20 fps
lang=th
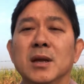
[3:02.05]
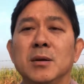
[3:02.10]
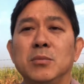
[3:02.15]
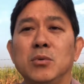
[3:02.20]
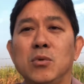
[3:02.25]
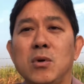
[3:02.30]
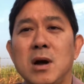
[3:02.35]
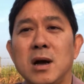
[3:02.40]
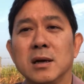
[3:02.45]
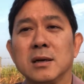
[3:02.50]
พ
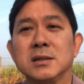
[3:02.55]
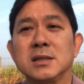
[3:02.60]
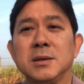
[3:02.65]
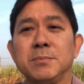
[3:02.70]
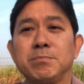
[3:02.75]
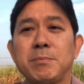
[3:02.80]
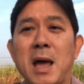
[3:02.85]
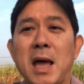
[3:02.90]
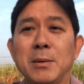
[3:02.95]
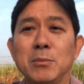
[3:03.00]
วก
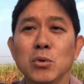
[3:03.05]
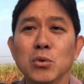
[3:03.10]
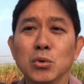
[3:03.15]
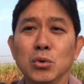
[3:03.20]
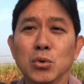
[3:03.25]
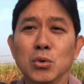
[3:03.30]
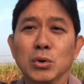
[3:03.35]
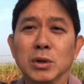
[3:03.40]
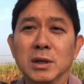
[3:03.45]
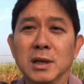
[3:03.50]
18มง
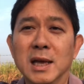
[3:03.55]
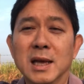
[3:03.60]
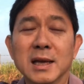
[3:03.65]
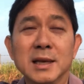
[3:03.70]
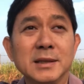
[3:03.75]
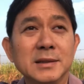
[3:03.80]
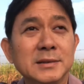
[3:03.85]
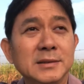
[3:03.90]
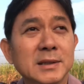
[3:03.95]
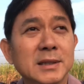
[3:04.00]
กุฎนะ
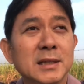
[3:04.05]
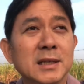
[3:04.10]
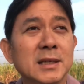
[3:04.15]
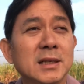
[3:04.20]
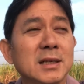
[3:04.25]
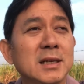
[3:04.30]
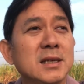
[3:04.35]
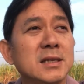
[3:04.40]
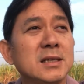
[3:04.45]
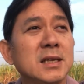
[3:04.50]

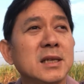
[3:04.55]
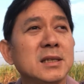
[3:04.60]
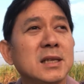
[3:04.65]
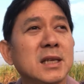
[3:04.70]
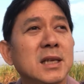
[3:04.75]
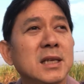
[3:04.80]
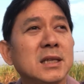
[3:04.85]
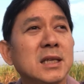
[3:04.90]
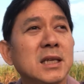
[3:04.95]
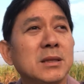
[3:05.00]
ยิ่งเศ
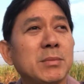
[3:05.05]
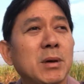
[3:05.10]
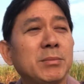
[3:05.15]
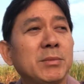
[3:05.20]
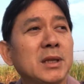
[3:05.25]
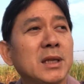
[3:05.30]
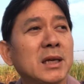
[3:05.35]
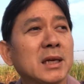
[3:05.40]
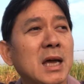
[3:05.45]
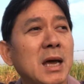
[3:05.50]
รษฐกิจแบบ
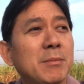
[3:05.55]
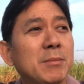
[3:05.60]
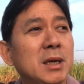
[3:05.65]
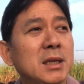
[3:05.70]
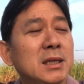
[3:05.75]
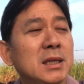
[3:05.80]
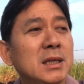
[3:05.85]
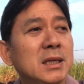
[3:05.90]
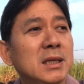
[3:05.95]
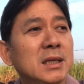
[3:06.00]
นี้นะครับ
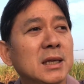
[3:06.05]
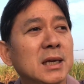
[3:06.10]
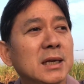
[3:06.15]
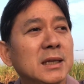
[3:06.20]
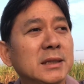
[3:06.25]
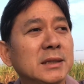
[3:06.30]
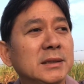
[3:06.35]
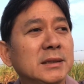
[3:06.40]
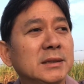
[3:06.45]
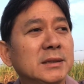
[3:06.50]
ไม่ดีเนี่ย
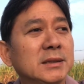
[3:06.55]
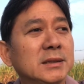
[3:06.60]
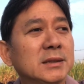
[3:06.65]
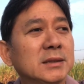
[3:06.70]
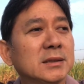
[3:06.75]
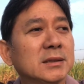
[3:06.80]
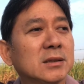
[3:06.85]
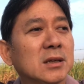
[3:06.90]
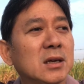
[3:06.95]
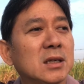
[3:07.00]

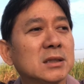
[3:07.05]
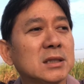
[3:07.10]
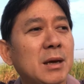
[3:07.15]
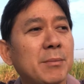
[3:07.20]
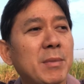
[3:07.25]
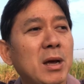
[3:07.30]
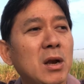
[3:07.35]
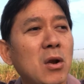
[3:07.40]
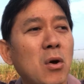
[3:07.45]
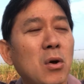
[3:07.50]
ก็จะ
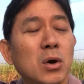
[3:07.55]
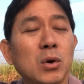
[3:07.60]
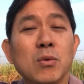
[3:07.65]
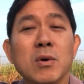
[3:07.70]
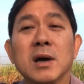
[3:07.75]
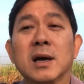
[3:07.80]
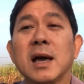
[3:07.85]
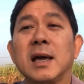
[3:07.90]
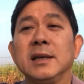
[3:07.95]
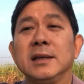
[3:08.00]
มาหลอกล
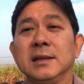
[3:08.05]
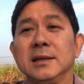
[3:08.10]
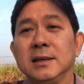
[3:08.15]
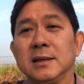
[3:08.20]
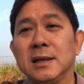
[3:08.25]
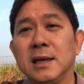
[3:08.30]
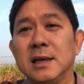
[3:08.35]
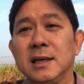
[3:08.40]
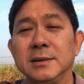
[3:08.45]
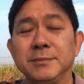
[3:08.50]
วงกัน
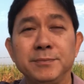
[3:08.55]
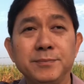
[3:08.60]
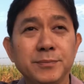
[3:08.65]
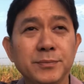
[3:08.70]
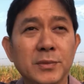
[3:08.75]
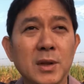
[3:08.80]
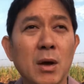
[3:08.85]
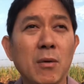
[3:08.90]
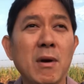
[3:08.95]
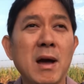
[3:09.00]
นะ
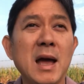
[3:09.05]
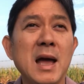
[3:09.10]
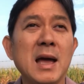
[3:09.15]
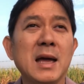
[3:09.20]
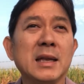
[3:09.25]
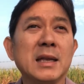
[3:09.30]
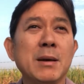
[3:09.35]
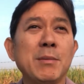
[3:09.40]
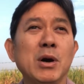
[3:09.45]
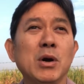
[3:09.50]
แต่ว่า
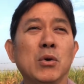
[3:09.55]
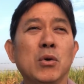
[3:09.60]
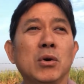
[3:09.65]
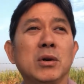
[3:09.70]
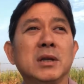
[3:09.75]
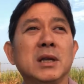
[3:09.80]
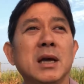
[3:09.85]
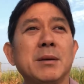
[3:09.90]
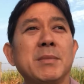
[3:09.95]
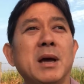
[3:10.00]
ถ้าบางค
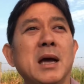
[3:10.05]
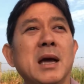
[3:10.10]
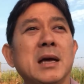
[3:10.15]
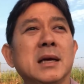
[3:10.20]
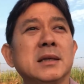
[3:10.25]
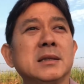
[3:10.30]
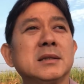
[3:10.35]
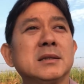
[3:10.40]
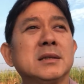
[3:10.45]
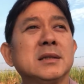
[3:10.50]
นเนี่ยแหม
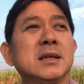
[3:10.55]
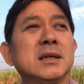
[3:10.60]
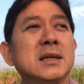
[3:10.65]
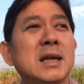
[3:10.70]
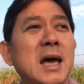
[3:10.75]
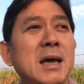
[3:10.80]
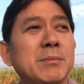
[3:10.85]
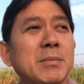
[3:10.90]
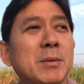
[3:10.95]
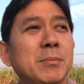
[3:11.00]
ถึงข
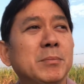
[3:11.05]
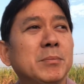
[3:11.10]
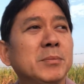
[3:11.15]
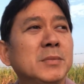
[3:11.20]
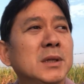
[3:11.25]
นาดแบบ